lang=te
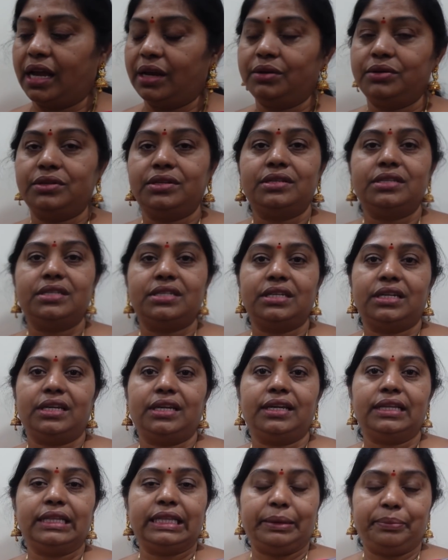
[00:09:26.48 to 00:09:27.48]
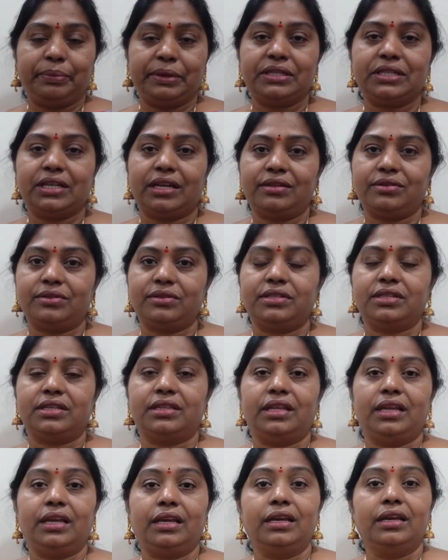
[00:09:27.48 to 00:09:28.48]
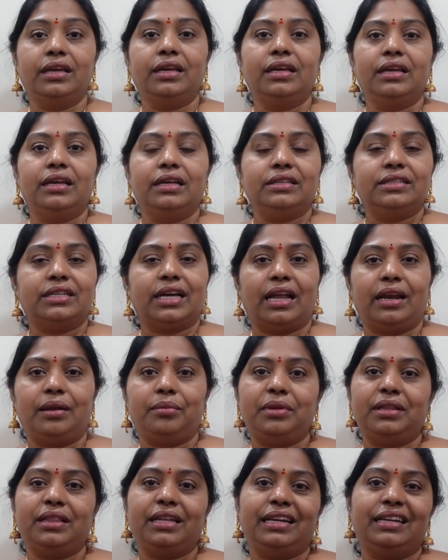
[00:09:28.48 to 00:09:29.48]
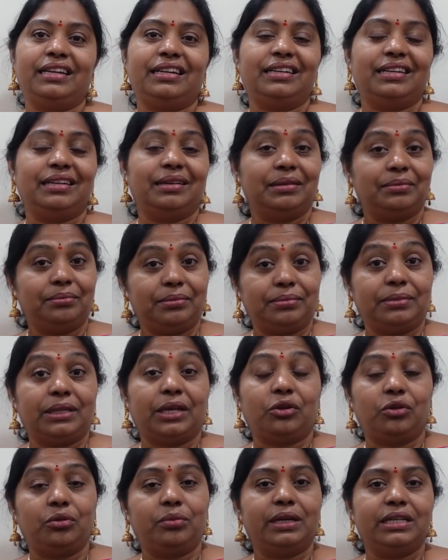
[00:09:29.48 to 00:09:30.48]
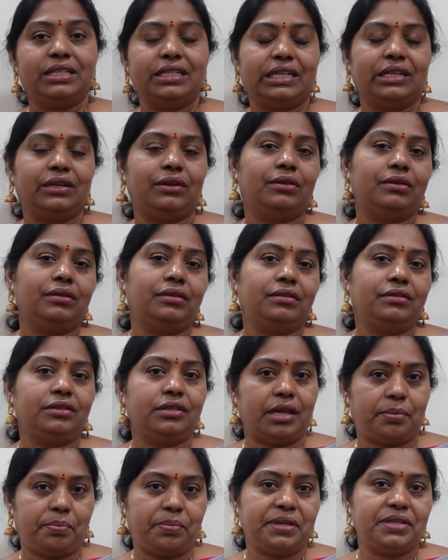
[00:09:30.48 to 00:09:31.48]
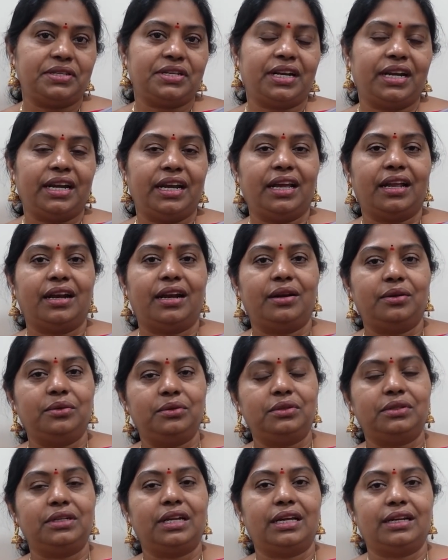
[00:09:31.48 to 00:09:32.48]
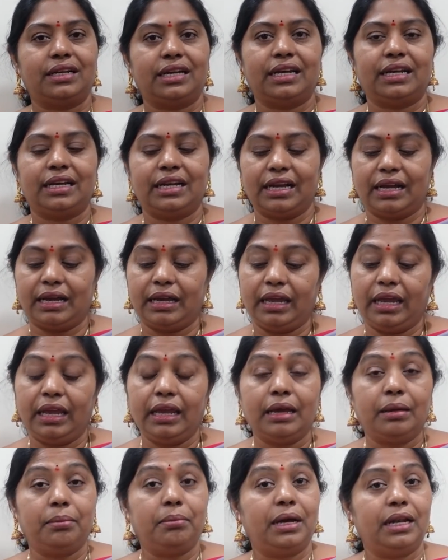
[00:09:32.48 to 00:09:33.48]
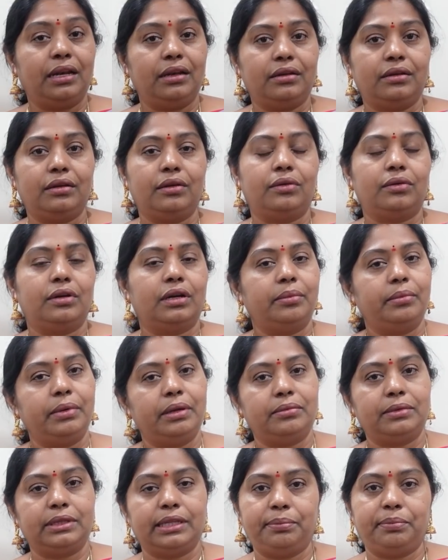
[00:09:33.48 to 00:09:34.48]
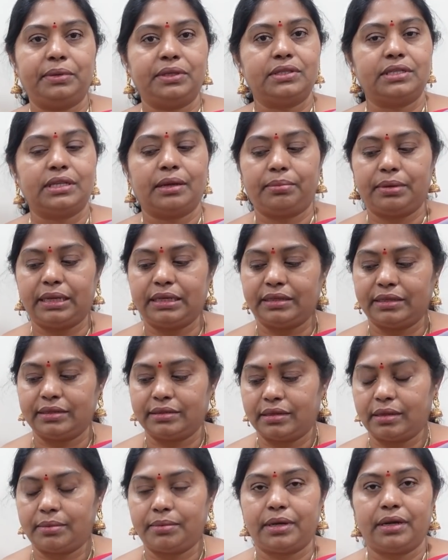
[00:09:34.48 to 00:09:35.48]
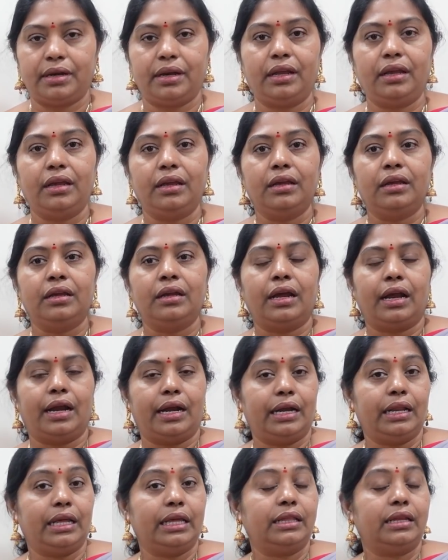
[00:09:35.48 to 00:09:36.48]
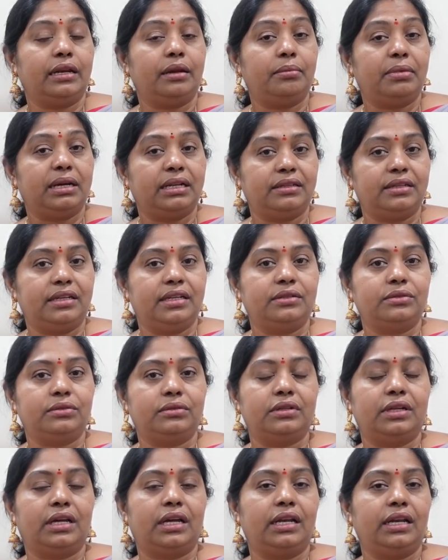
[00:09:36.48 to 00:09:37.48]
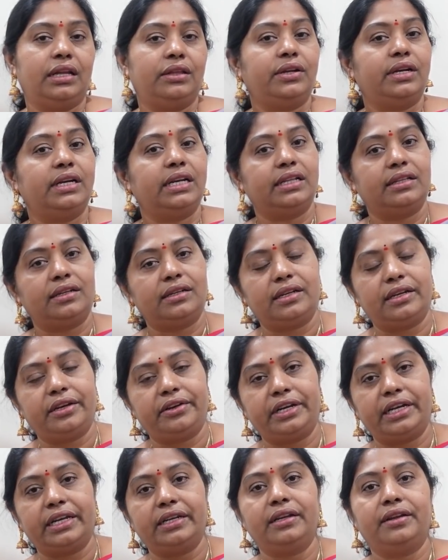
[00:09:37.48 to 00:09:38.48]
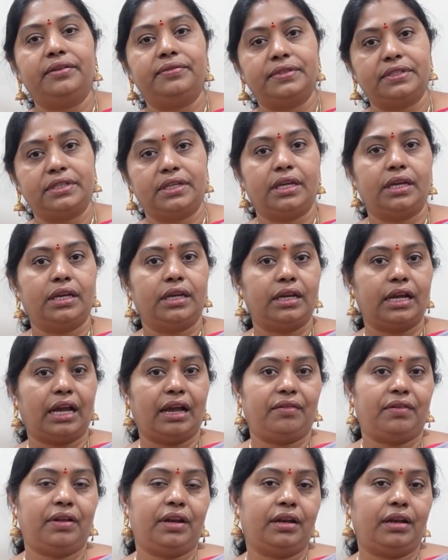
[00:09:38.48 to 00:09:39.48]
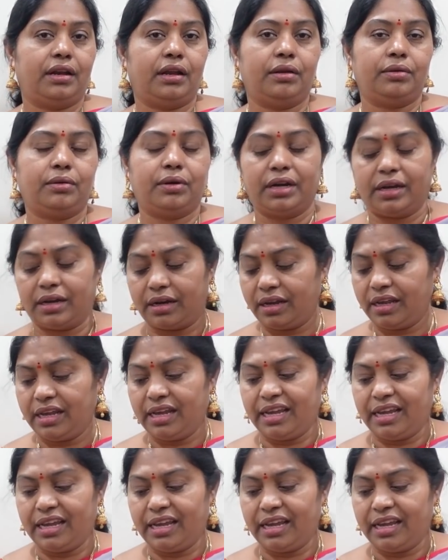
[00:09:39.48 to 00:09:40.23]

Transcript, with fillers: ఆలోచించి తెప్పించాల్సి వచ్చింది చాలామంది ఏంటంటే తక్కువ బడ్జెట్లో తెప్పించండి అని అడుగుతున్నారు కనుక ఇంకా బల్క్లో కూడా మేము తెప్పించి సప్లై చేస్తామండి అంటే ఏదైనా బర్త్డేస్ ఉన్నా లేదంటే ఏదైనా రిటర్న్ గిఫ్ట్స్కి కావాలన్నా కూడా